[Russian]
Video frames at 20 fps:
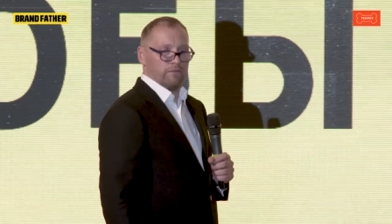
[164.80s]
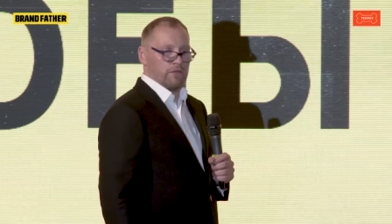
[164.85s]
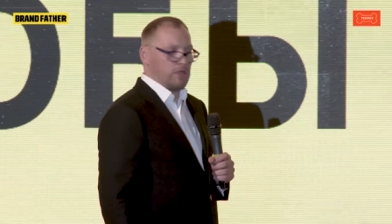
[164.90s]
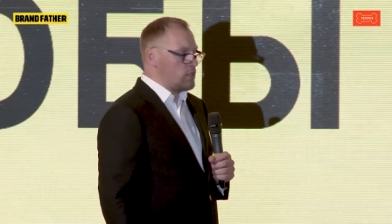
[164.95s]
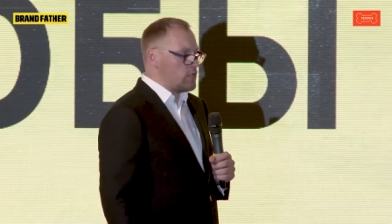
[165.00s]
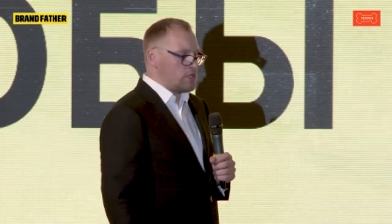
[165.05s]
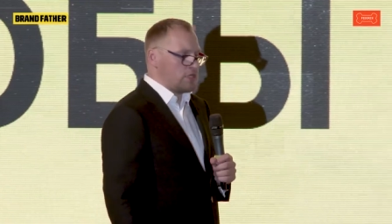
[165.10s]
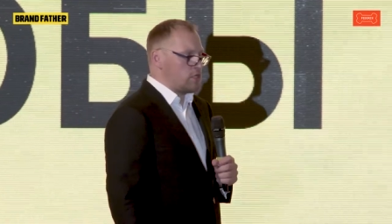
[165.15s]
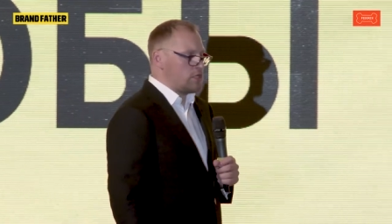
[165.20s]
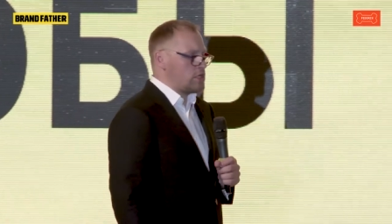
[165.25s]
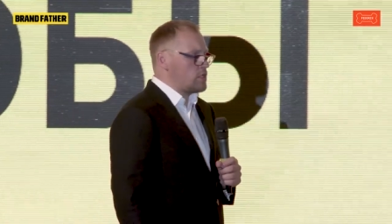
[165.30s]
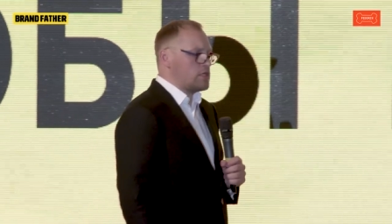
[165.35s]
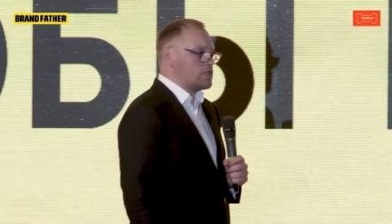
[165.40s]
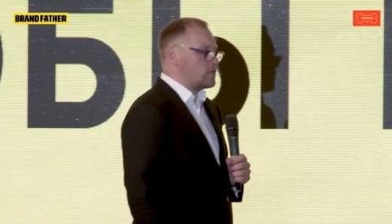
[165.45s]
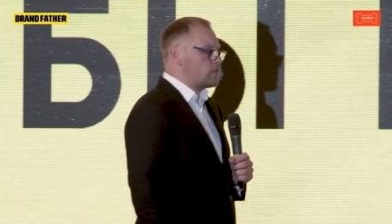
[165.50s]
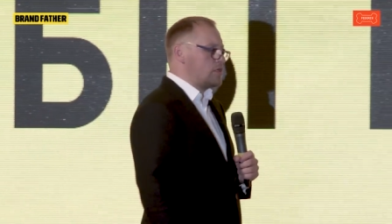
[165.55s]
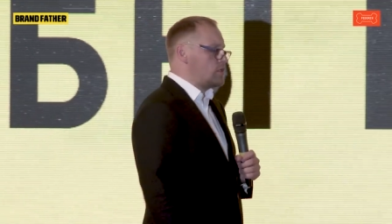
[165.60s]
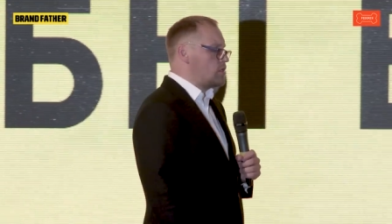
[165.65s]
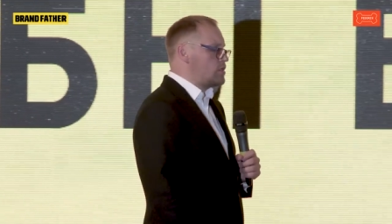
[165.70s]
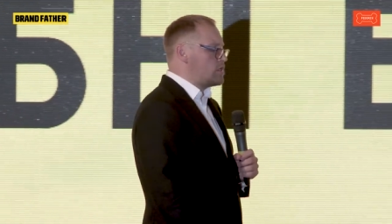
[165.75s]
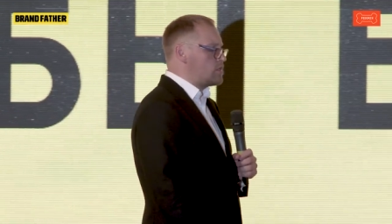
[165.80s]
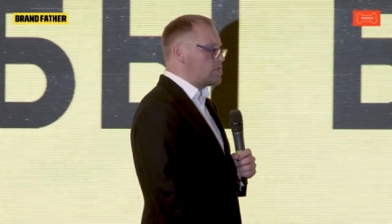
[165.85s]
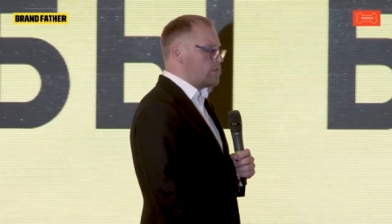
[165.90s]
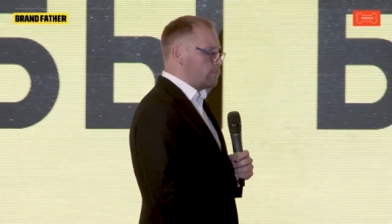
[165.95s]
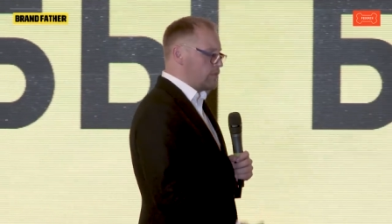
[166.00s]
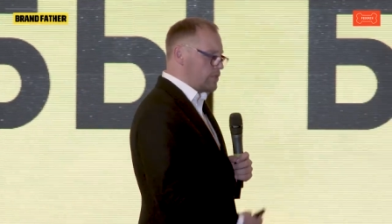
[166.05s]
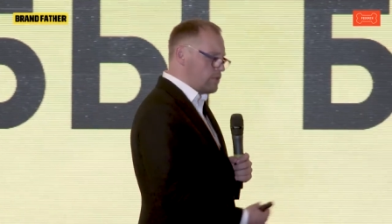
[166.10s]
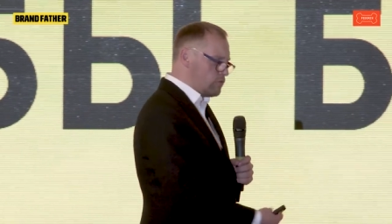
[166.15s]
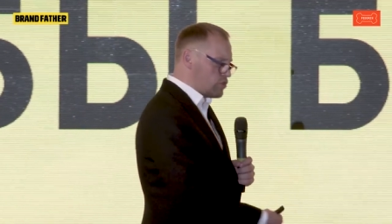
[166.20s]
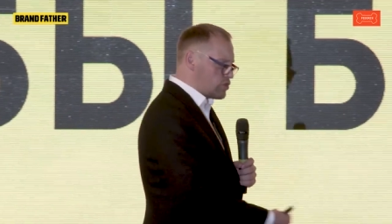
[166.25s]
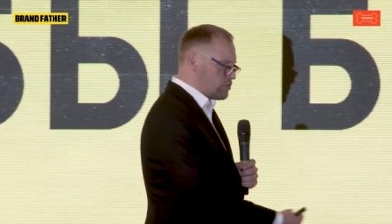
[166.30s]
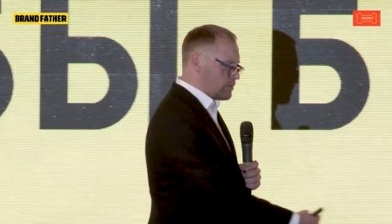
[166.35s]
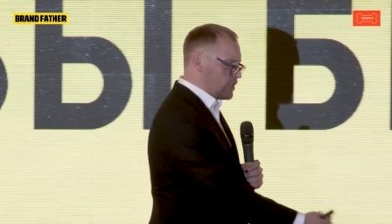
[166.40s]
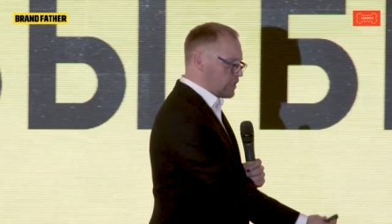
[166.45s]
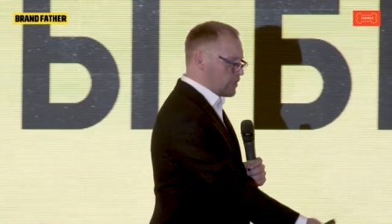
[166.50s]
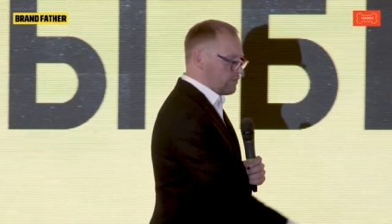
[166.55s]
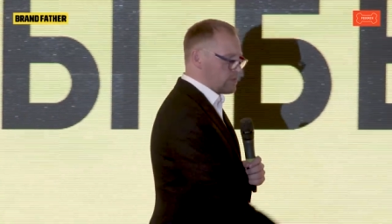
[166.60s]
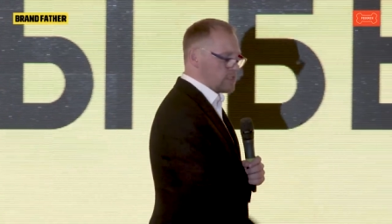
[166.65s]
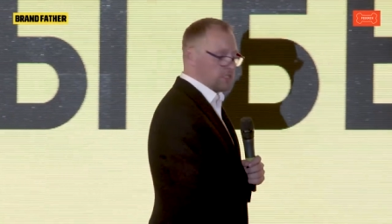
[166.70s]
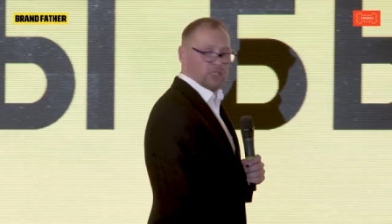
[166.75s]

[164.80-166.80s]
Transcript: Не-не-не-не-не-не-не, мы не можем на этом